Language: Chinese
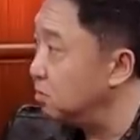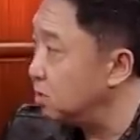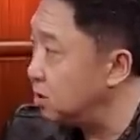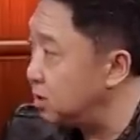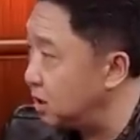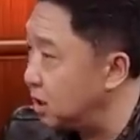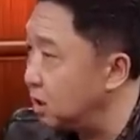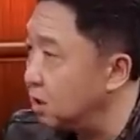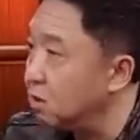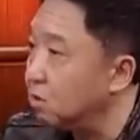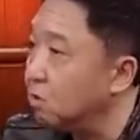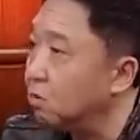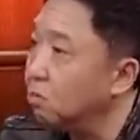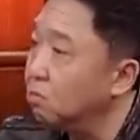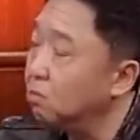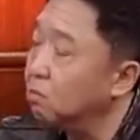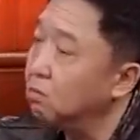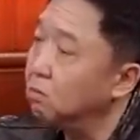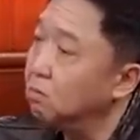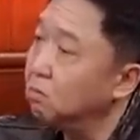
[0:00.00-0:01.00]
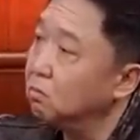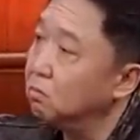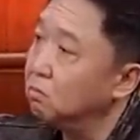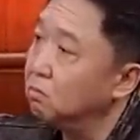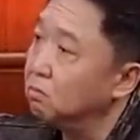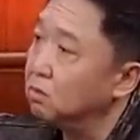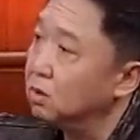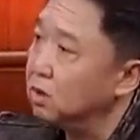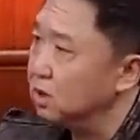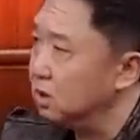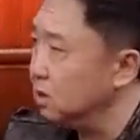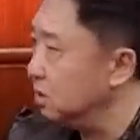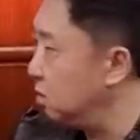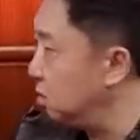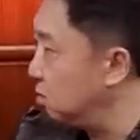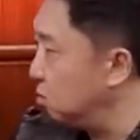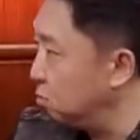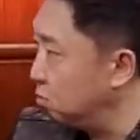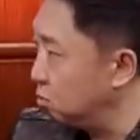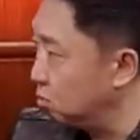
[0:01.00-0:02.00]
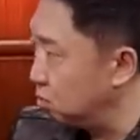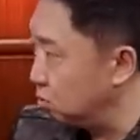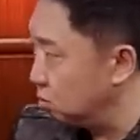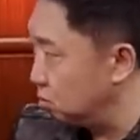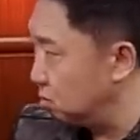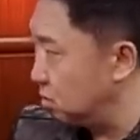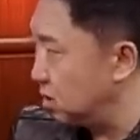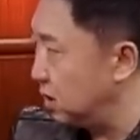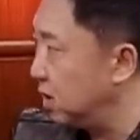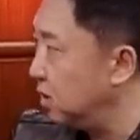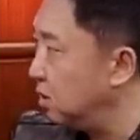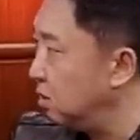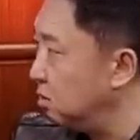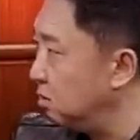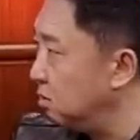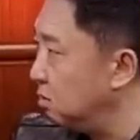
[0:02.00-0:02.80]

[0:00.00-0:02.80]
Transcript: 结构已经都总结